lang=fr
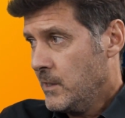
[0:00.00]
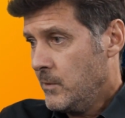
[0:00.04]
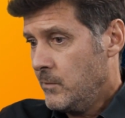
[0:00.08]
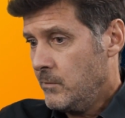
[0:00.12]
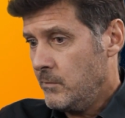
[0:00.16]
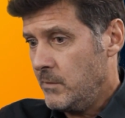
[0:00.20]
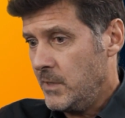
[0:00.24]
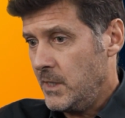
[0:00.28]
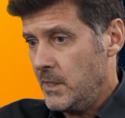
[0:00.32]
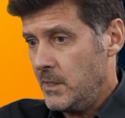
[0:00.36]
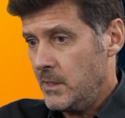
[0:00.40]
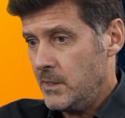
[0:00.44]

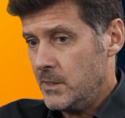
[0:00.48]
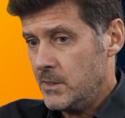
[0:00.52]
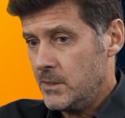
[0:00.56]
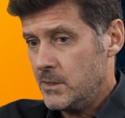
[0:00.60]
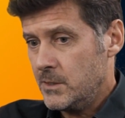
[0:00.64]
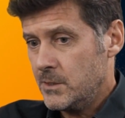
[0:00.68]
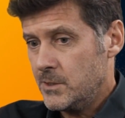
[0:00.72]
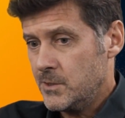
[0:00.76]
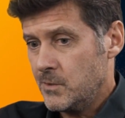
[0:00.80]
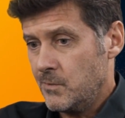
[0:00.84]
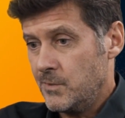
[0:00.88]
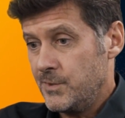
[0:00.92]

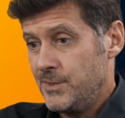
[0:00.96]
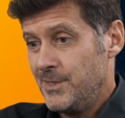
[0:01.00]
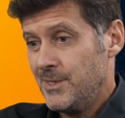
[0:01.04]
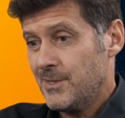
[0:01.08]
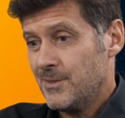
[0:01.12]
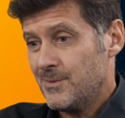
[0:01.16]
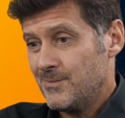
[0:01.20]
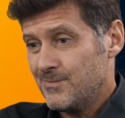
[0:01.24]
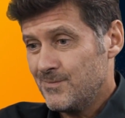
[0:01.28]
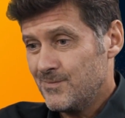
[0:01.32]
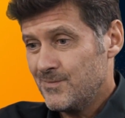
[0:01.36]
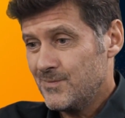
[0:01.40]
Mais j'ai envie de
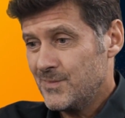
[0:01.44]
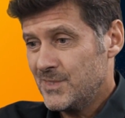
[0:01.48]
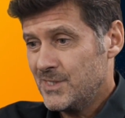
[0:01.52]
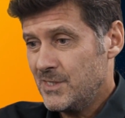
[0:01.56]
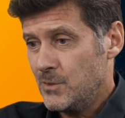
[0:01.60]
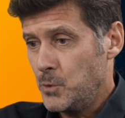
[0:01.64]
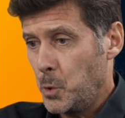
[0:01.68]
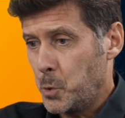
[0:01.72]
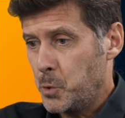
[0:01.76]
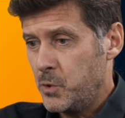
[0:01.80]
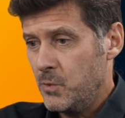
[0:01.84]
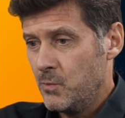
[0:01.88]
dire,
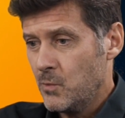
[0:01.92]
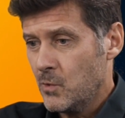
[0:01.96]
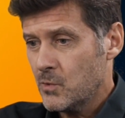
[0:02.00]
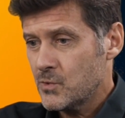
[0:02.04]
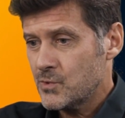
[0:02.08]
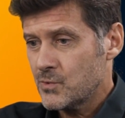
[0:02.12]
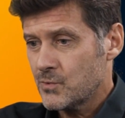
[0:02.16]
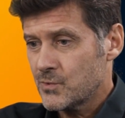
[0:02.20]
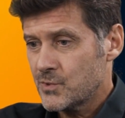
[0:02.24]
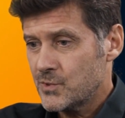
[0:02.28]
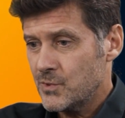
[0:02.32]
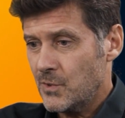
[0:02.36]
ces documents
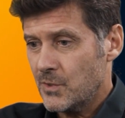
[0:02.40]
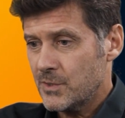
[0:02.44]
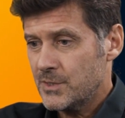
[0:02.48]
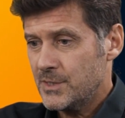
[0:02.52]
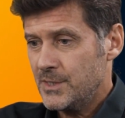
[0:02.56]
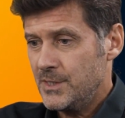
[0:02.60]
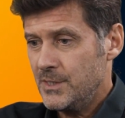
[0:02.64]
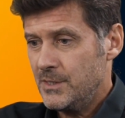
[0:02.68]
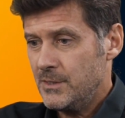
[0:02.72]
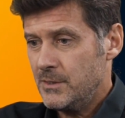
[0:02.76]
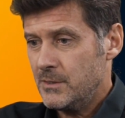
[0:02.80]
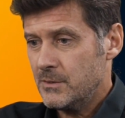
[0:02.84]
sont
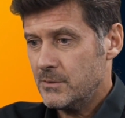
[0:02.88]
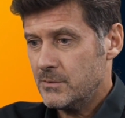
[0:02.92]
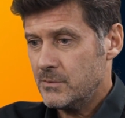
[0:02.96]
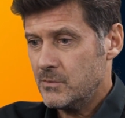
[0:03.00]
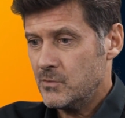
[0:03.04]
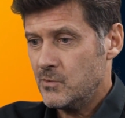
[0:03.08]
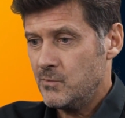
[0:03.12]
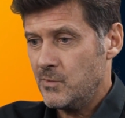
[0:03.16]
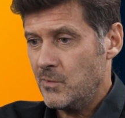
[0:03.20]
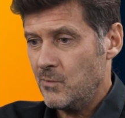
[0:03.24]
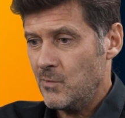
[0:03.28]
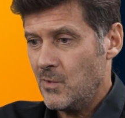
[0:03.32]
sortis
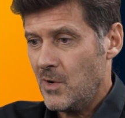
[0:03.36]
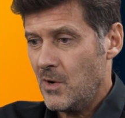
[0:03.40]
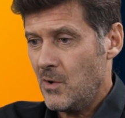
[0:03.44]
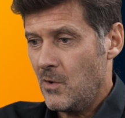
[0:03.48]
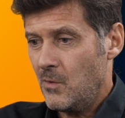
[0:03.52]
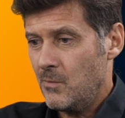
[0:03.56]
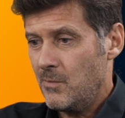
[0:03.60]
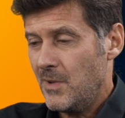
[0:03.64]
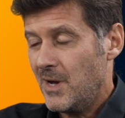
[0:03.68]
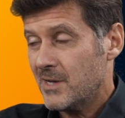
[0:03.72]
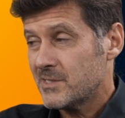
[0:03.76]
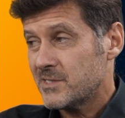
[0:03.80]
de mémoire
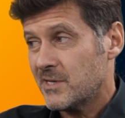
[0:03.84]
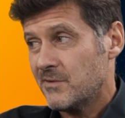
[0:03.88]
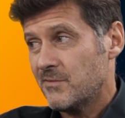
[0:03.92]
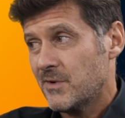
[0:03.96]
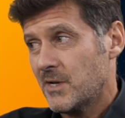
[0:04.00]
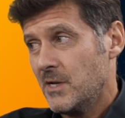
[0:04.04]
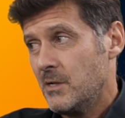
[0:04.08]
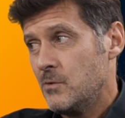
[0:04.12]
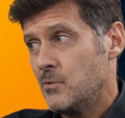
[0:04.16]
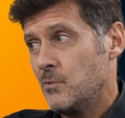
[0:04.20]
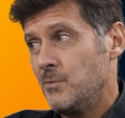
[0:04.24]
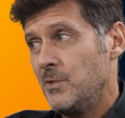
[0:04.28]
en
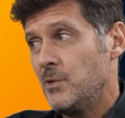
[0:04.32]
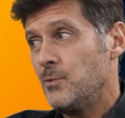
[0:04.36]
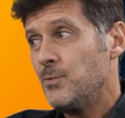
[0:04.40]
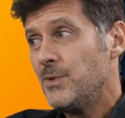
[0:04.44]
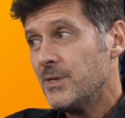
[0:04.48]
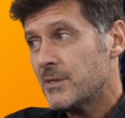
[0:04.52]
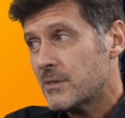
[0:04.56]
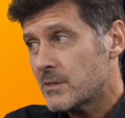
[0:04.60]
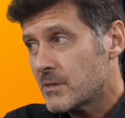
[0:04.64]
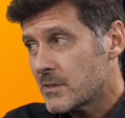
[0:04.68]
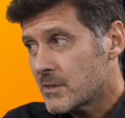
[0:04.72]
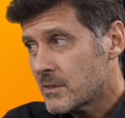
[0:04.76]
mars-avril
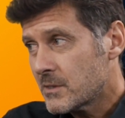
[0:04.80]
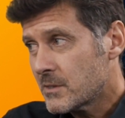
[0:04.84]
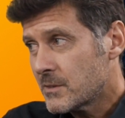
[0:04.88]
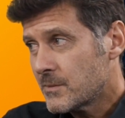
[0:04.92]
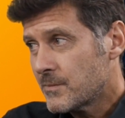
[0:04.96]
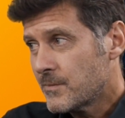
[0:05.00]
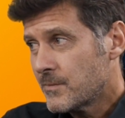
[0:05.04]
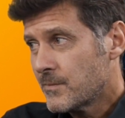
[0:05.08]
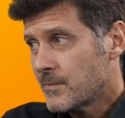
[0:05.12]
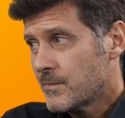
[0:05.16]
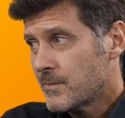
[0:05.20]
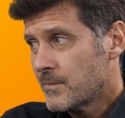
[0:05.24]
2008.
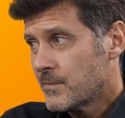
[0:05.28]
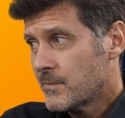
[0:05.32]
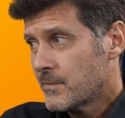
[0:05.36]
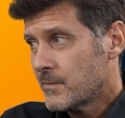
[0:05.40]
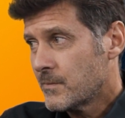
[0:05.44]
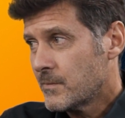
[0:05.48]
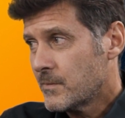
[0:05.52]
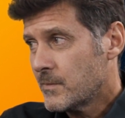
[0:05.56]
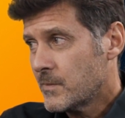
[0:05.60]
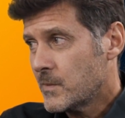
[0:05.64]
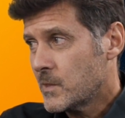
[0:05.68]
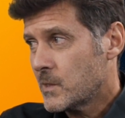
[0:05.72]

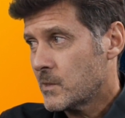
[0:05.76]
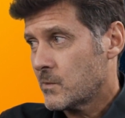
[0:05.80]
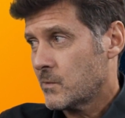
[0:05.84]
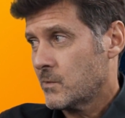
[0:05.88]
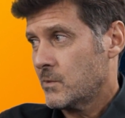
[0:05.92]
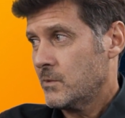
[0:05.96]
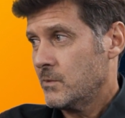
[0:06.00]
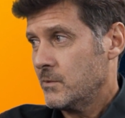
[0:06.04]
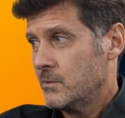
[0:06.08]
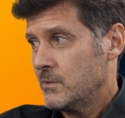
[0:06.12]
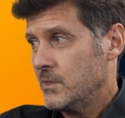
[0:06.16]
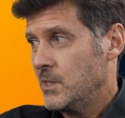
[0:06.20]

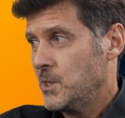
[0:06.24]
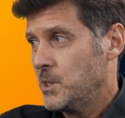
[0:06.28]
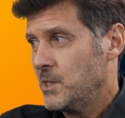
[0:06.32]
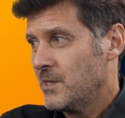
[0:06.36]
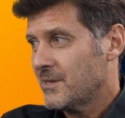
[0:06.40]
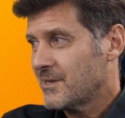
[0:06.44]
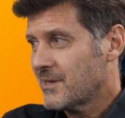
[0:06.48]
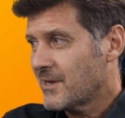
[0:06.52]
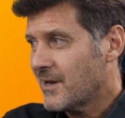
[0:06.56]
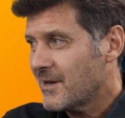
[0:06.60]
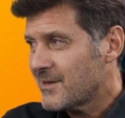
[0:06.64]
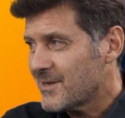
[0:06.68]
Donc déjà
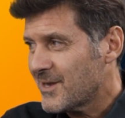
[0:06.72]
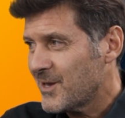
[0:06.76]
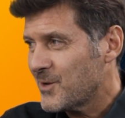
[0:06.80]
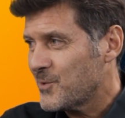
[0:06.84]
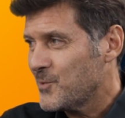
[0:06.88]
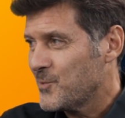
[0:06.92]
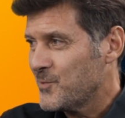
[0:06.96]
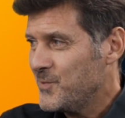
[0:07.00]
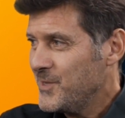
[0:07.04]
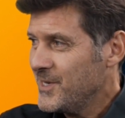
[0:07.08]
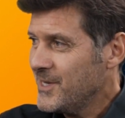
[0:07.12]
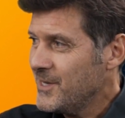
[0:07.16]
très très
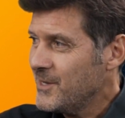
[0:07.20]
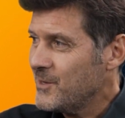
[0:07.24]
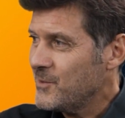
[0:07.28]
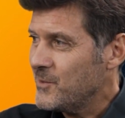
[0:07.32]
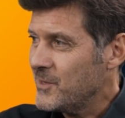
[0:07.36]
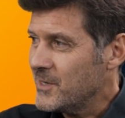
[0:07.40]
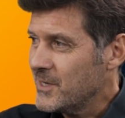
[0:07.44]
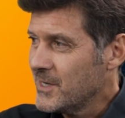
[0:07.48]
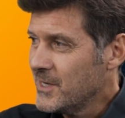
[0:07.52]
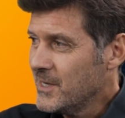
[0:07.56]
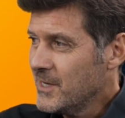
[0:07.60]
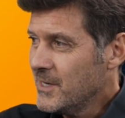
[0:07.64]
compliqué.
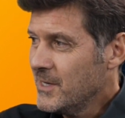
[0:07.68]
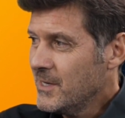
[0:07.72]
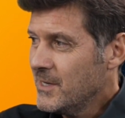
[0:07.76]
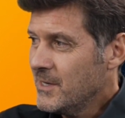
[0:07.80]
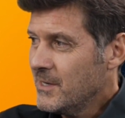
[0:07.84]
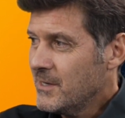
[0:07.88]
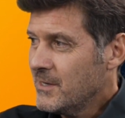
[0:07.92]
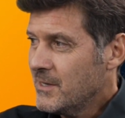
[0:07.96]
Quoi. Hmm.